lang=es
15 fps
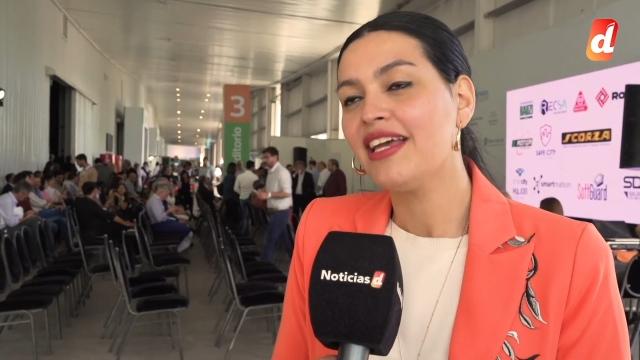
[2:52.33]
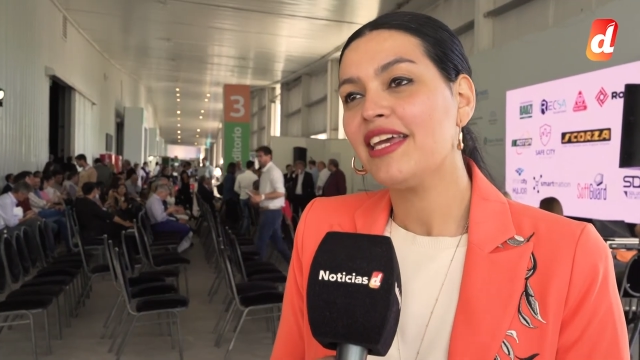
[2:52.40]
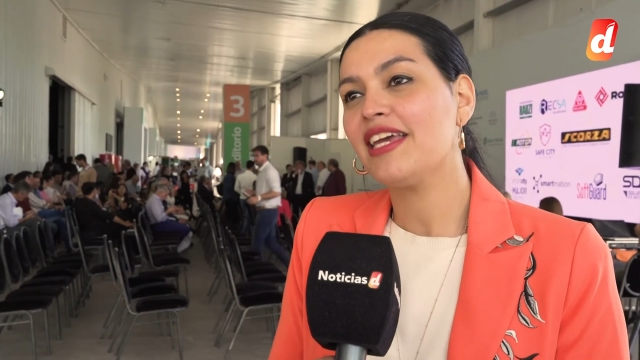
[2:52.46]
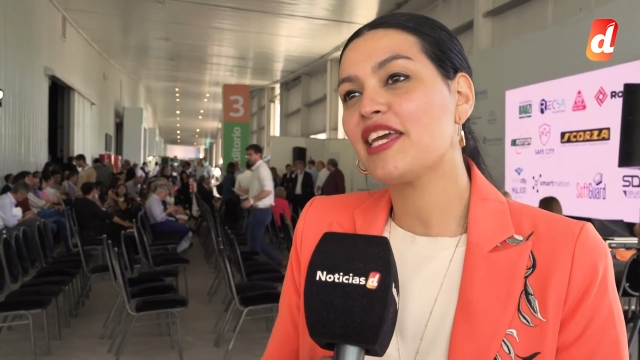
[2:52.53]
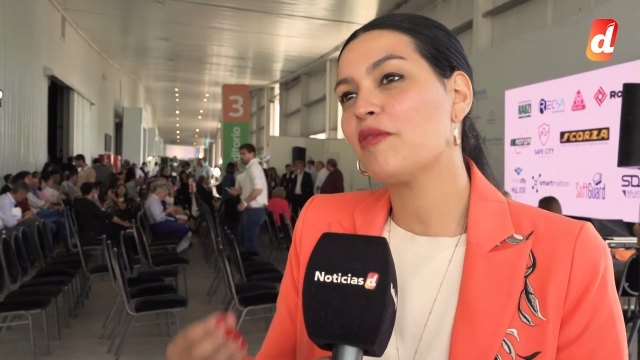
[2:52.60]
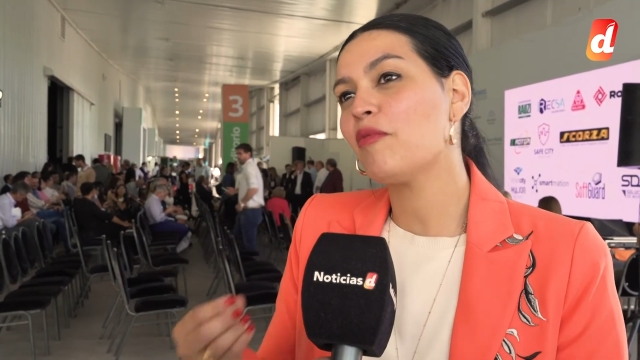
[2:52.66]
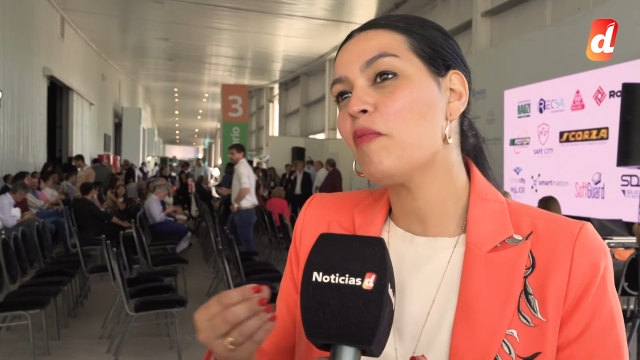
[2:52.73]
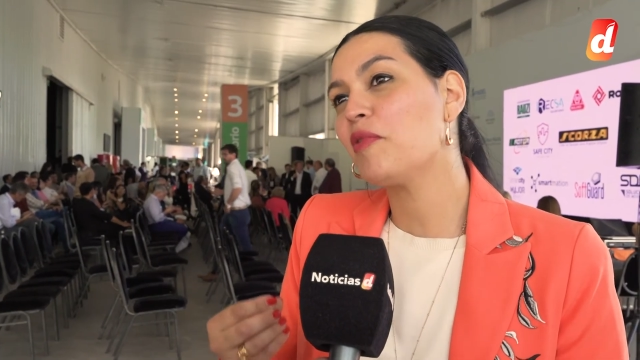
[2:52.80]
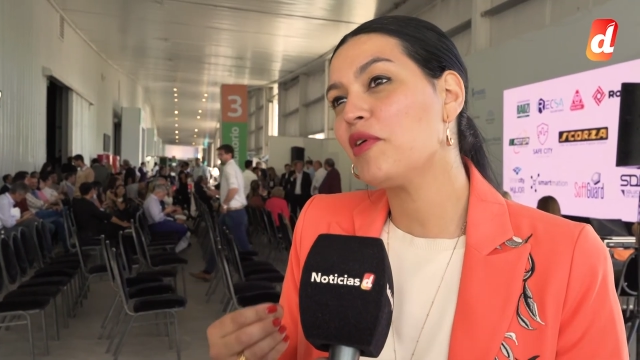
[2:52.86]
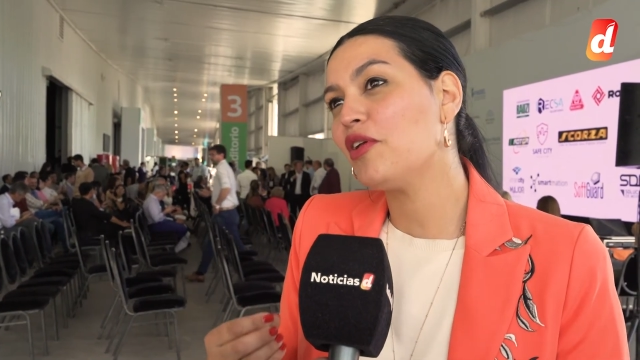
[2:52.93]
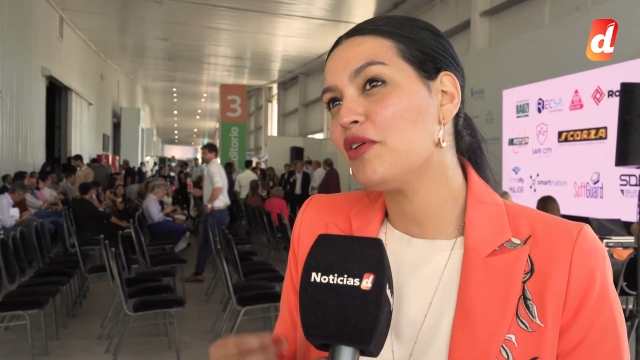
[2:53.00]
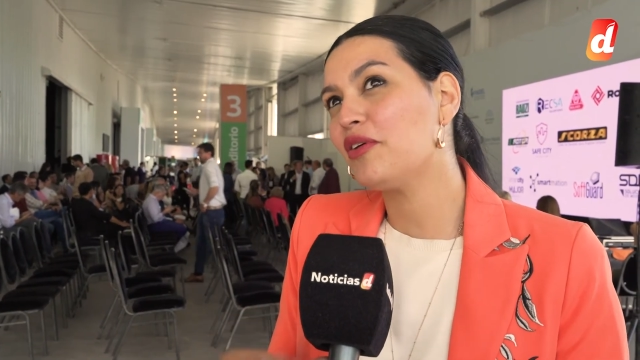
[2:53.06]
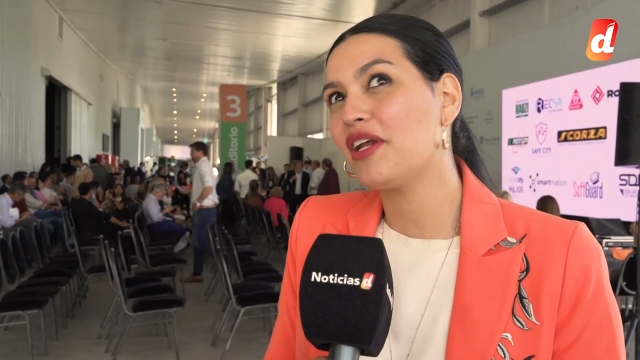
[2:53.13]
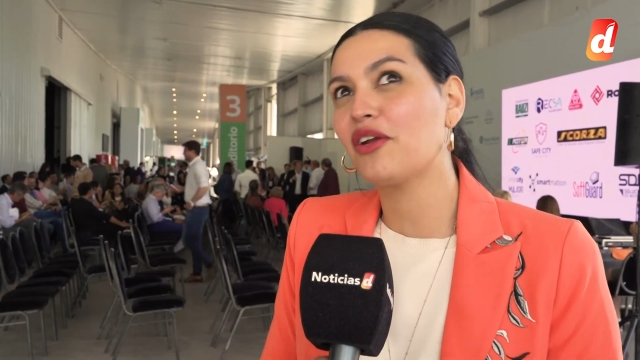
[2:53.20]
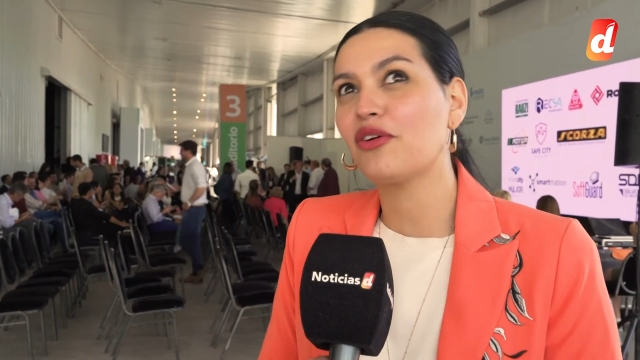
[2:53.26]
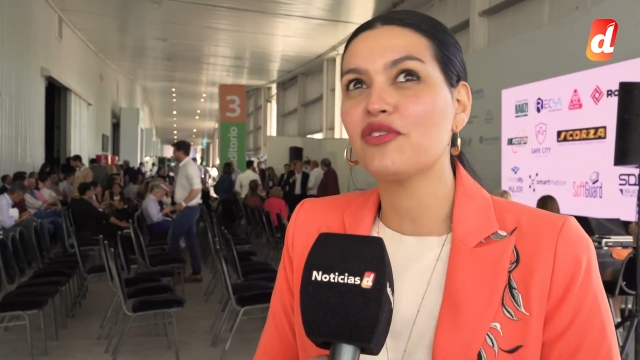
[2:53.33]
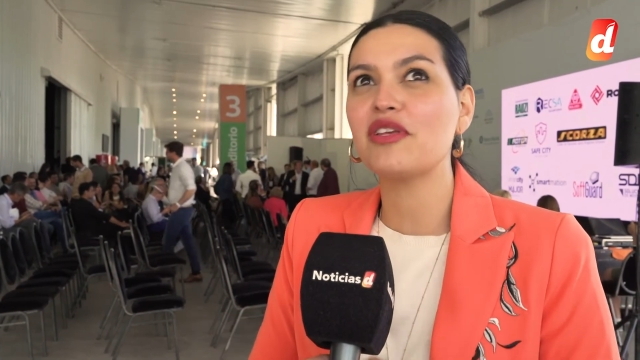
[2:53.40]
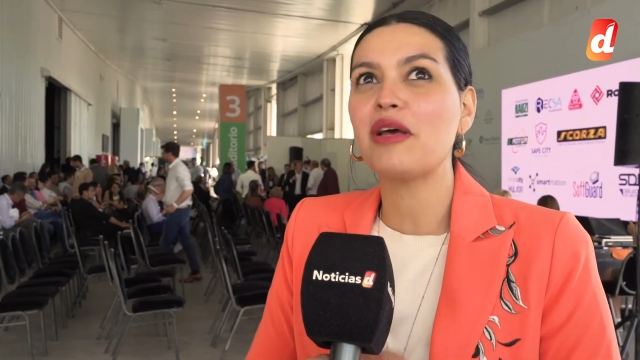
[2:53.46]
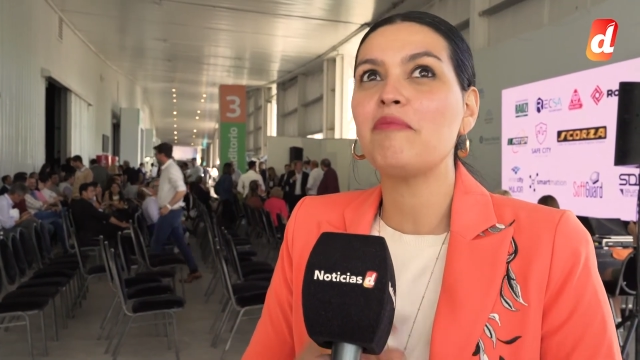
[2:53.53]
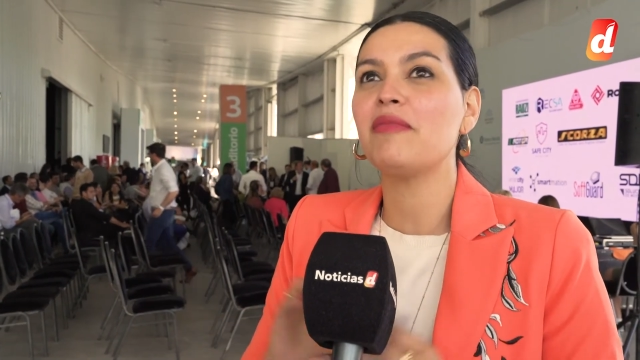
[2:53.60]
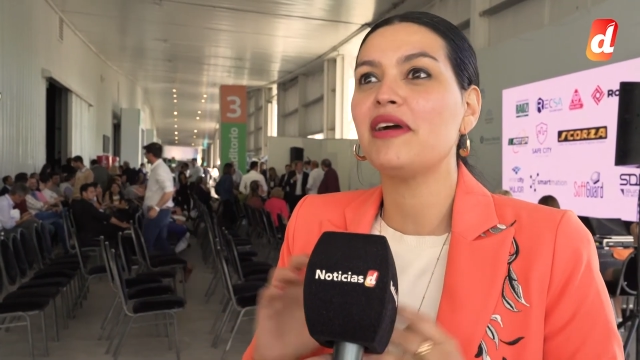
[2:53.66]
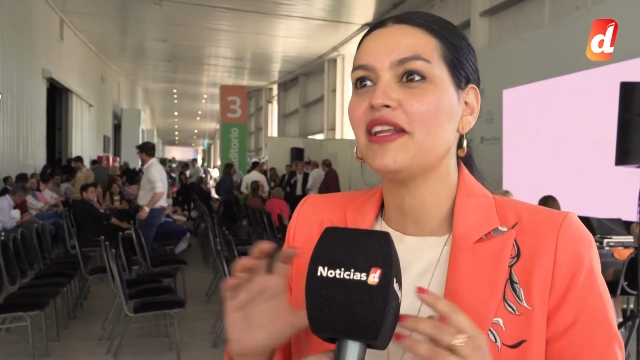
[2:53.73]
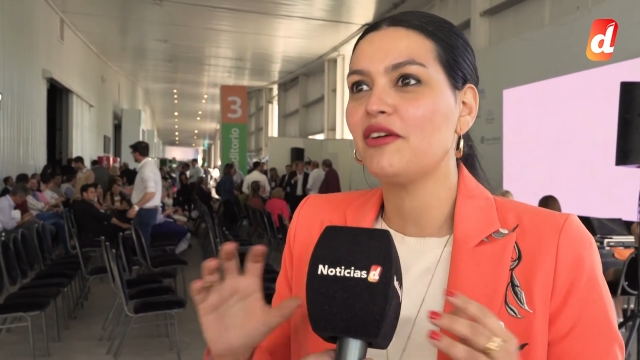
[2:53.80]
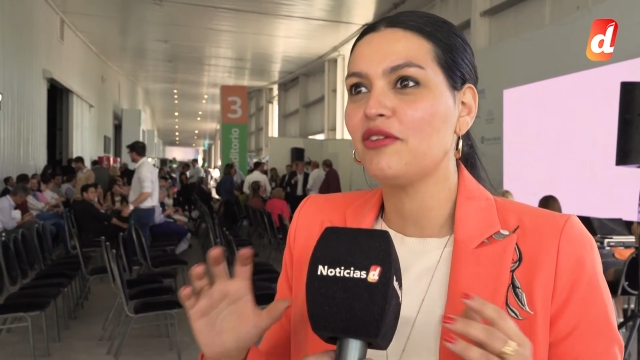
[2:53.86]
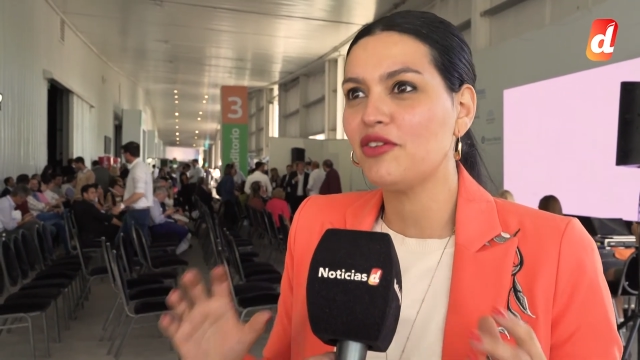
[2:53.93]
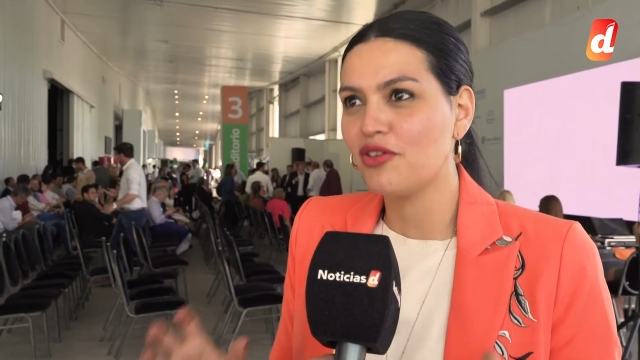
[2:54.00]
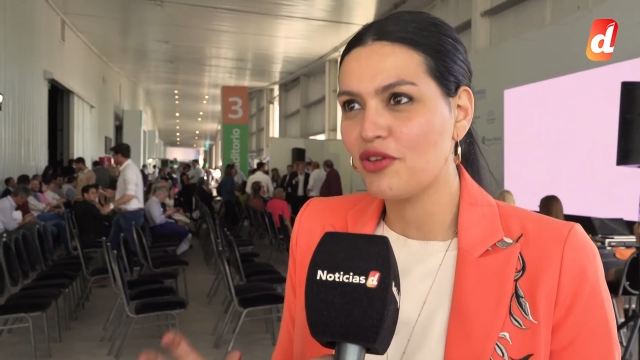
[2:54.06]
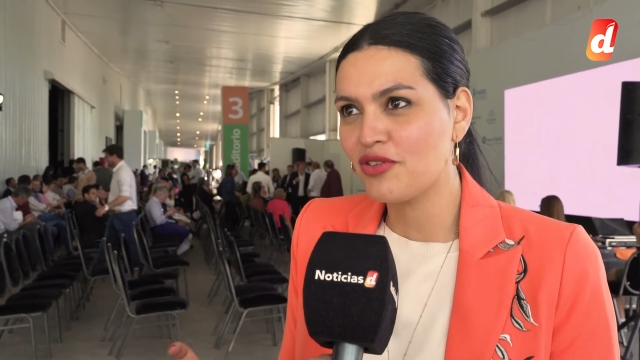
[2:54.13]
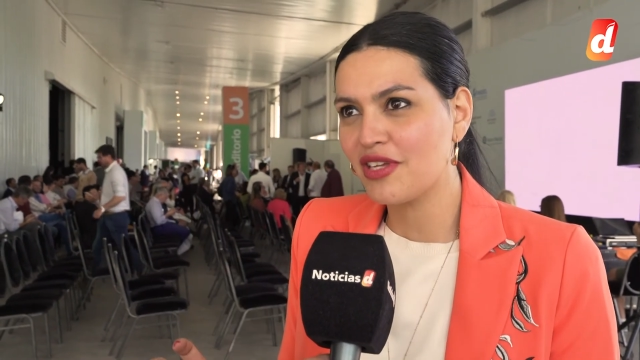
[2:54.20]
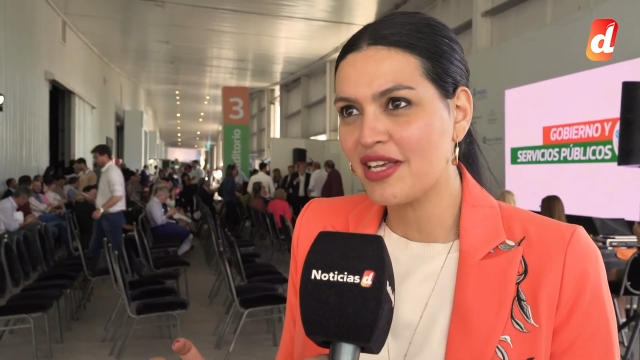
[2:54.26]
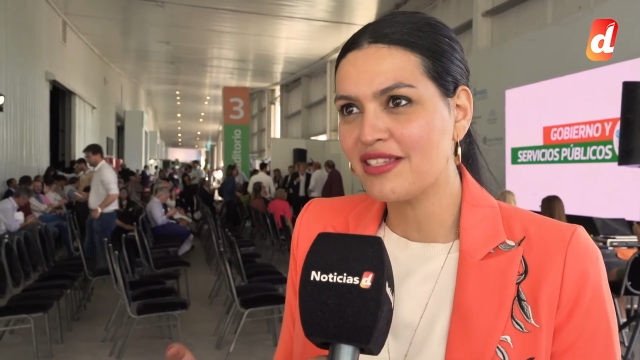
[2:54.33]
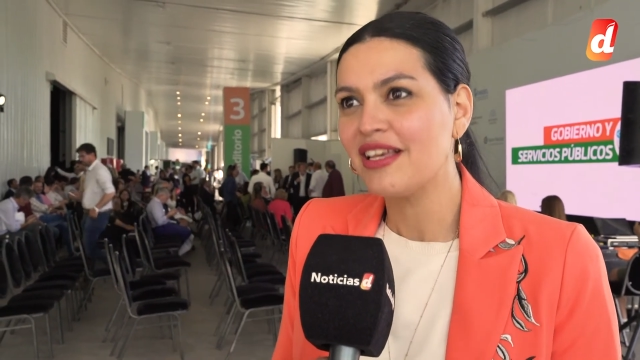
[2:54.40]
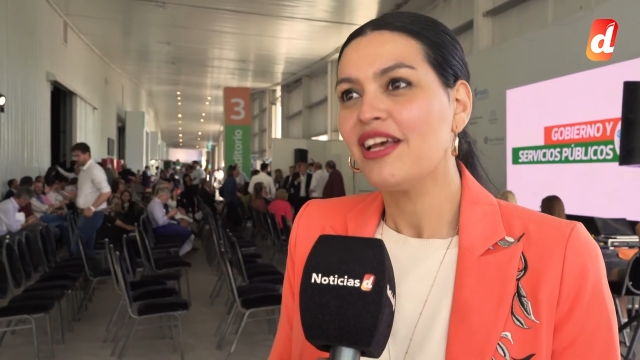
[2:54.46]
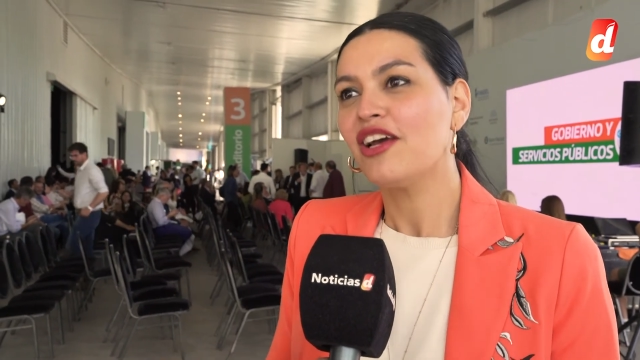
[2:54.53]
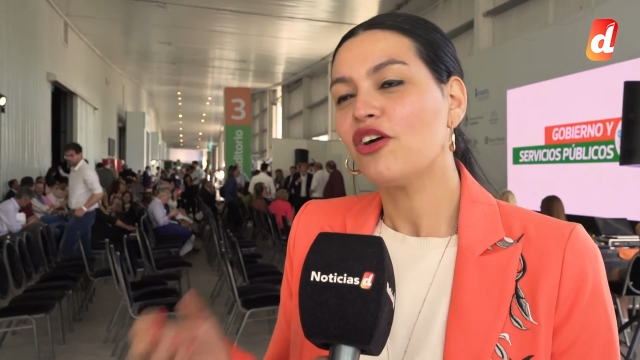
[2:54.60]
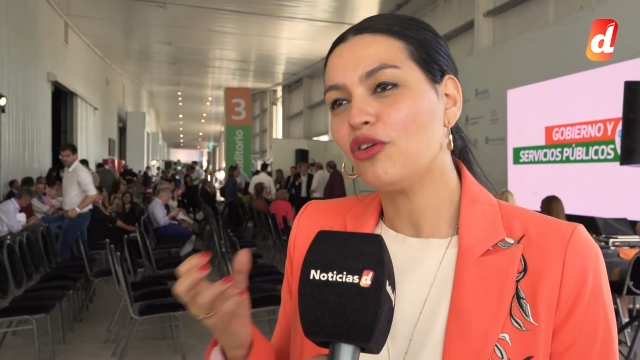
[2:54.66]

y que hemos podido lograr cosas maravillosas